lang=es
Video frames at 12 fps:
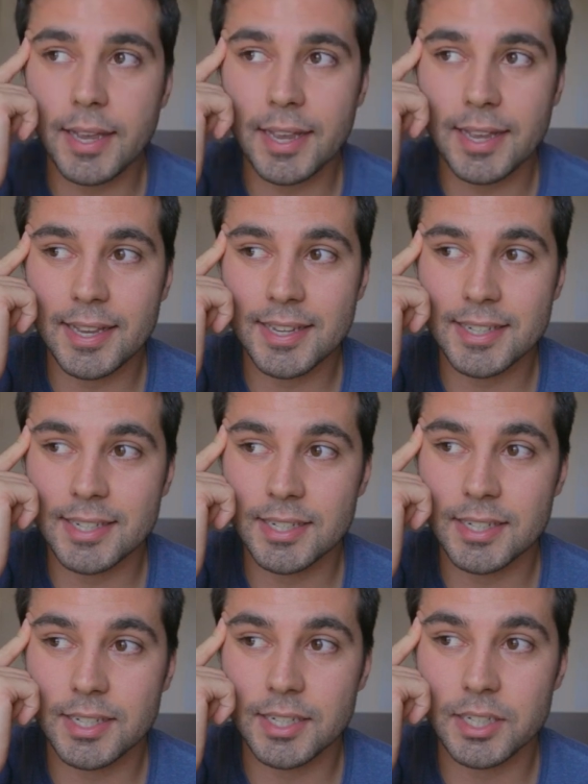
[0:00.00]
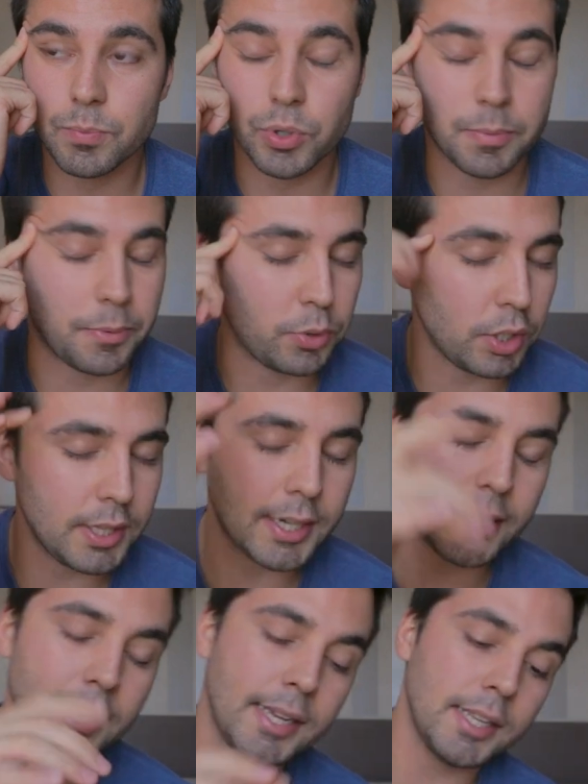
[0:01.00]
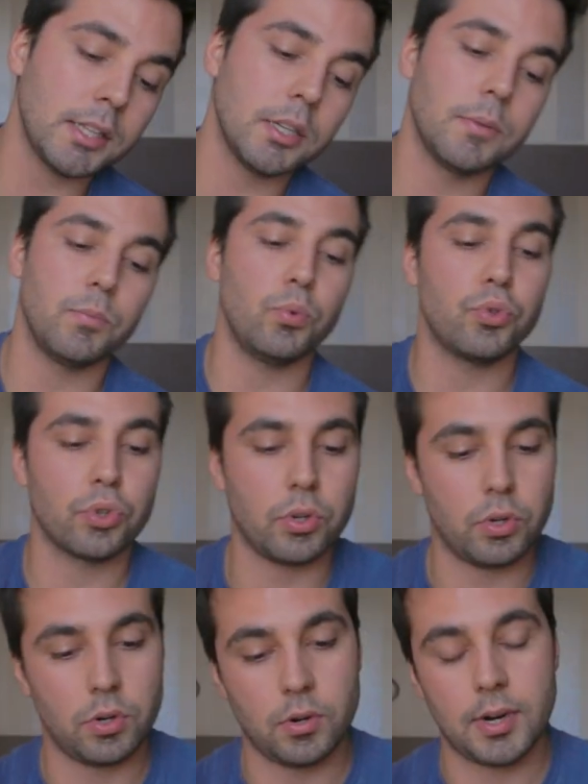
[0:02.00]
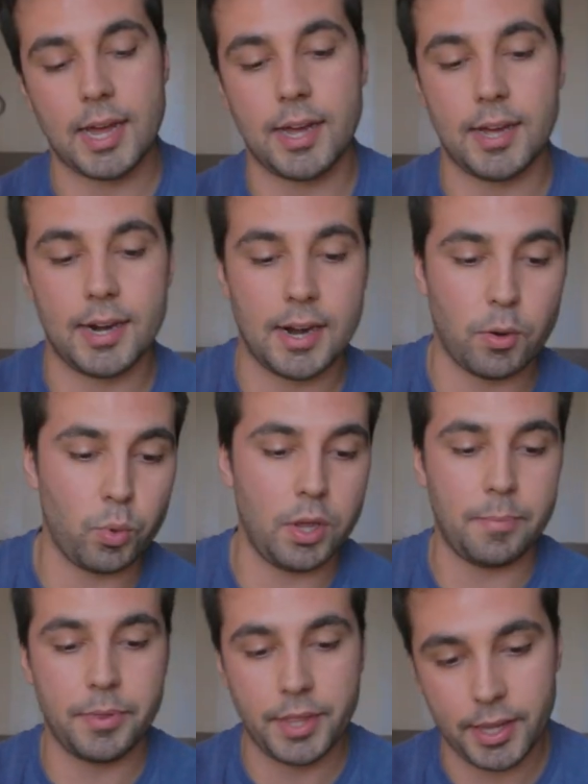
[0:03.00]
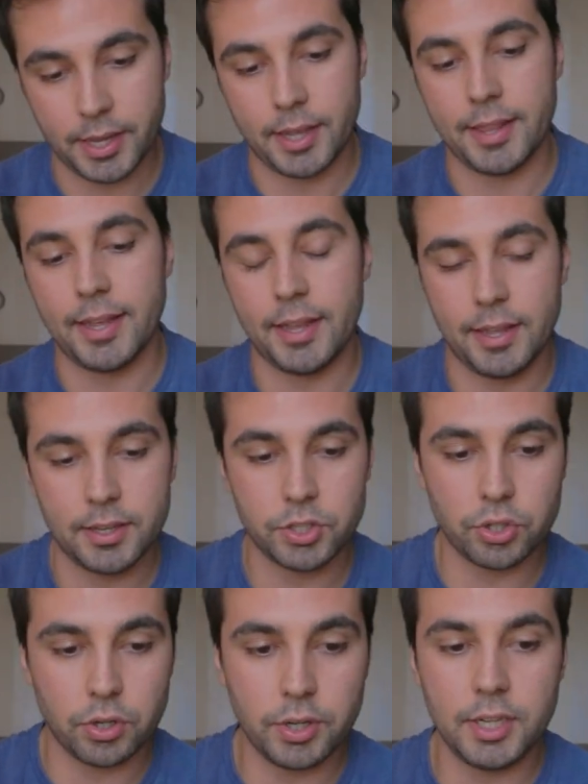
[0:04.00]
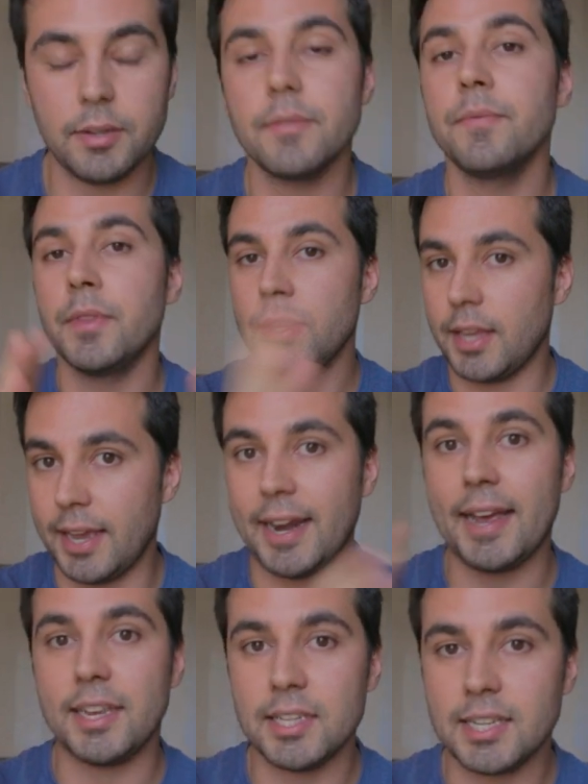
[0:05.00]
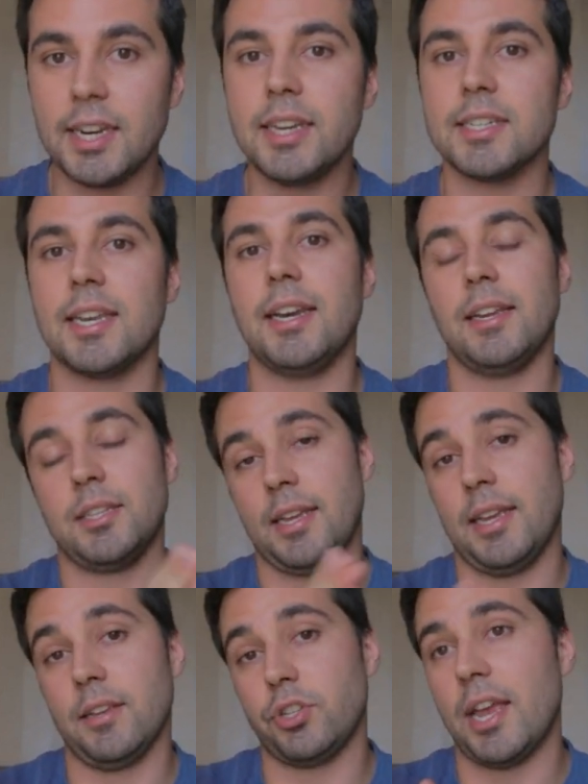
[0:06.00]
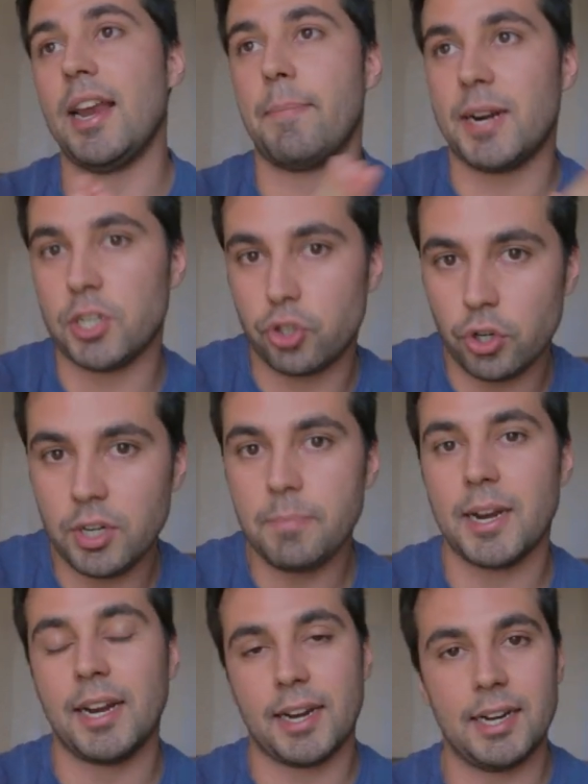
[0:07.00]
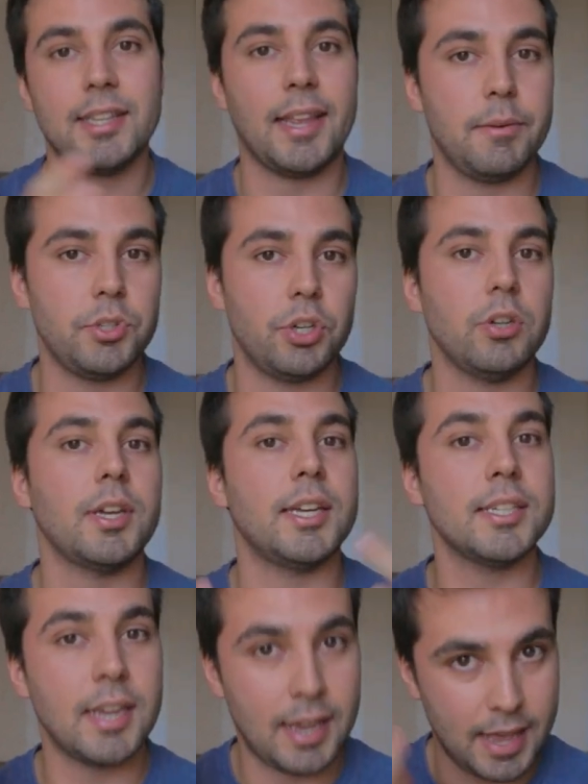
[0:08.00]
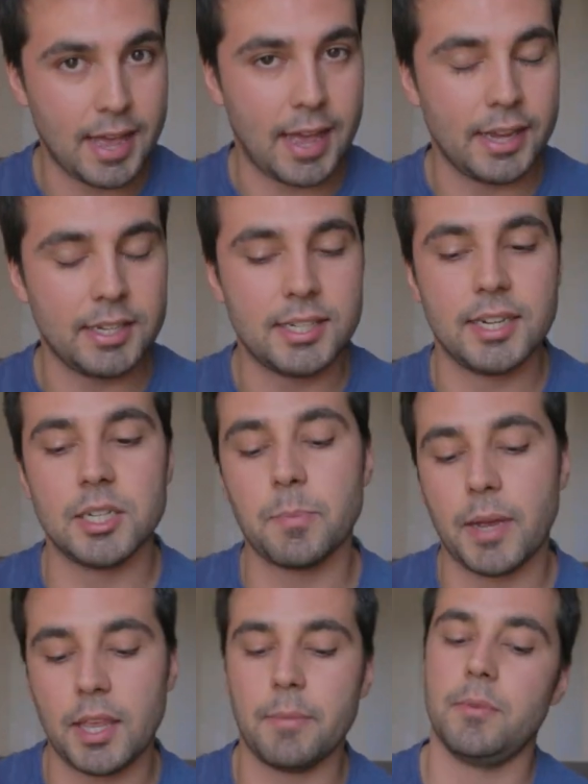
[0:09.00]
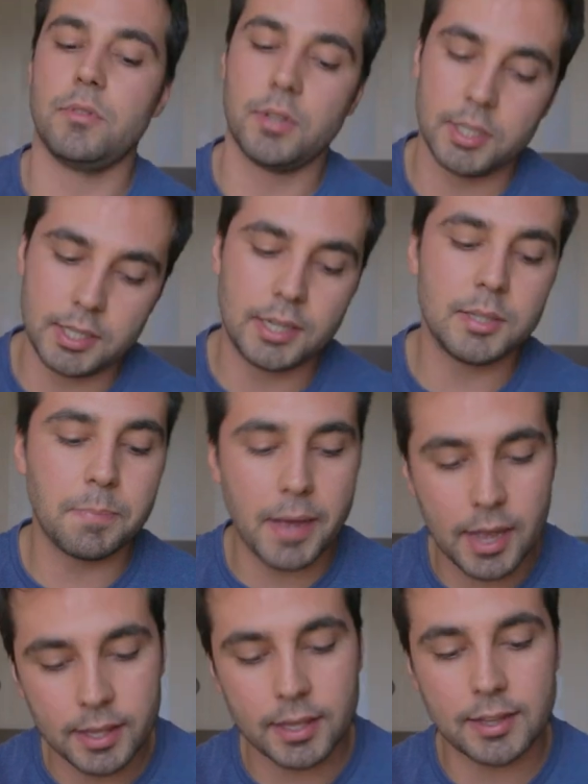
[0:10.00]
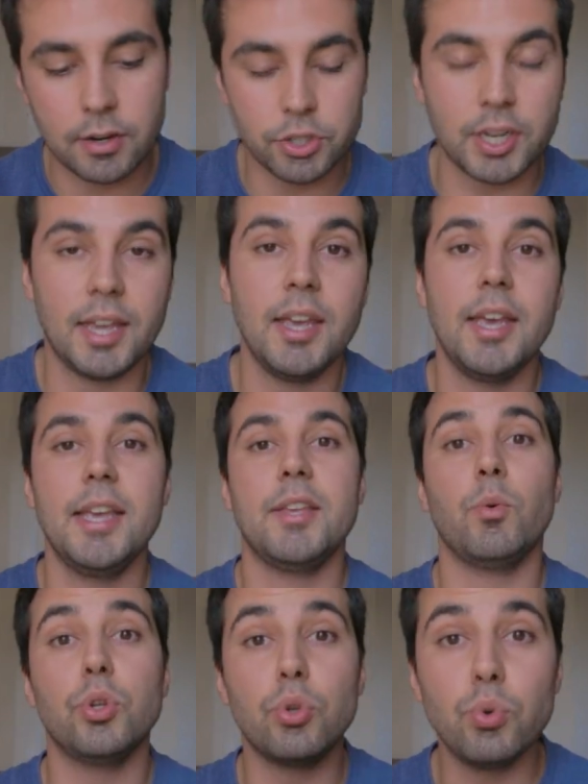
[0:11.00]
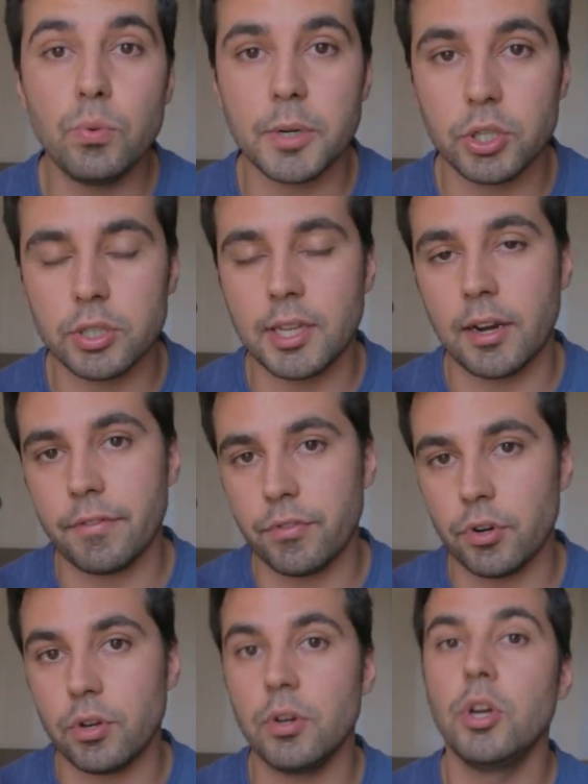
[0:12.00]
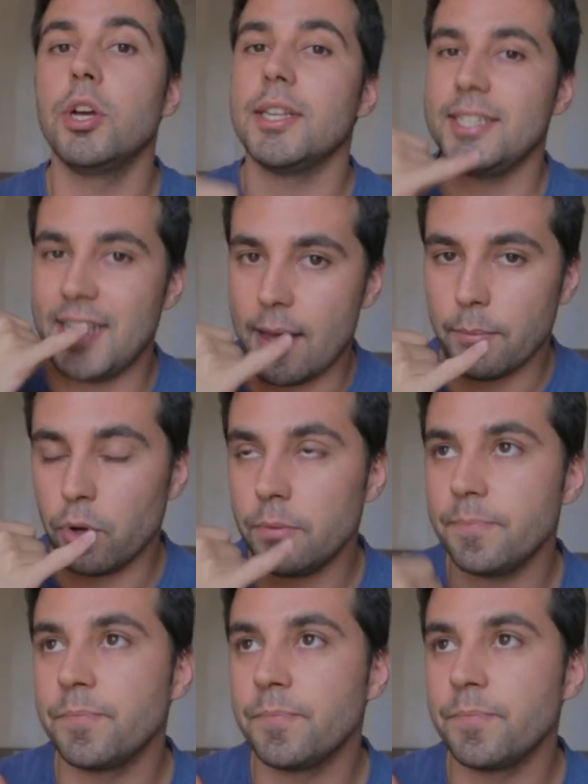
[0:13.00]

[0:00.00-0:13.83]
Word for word: es, pues me meto a internet, busco la, web de, Sony, era XN, es eh, o sea, era para Sony, para el canal de televisión que es XN España. Me meto a XN España, tal, no sé qué, y encuentro un número de teléfono. Llamo.